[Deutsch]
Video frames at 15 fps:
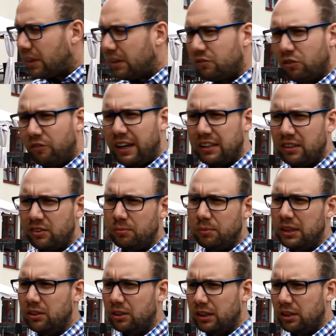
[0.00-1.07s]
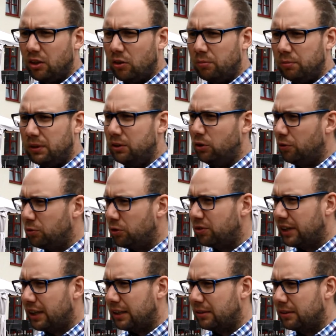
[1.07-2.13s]
Wir werden es im Internet auch mit die
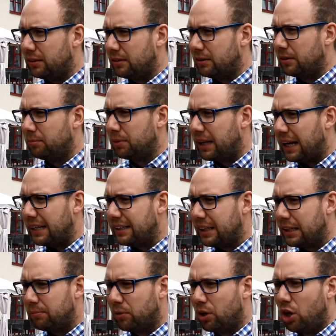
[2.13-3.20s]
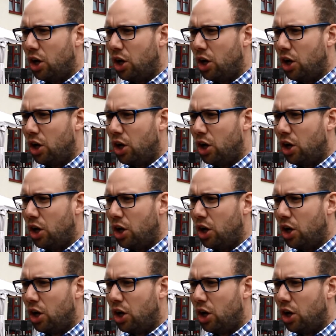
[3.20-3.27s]
Öffnungszeiten bekannt geben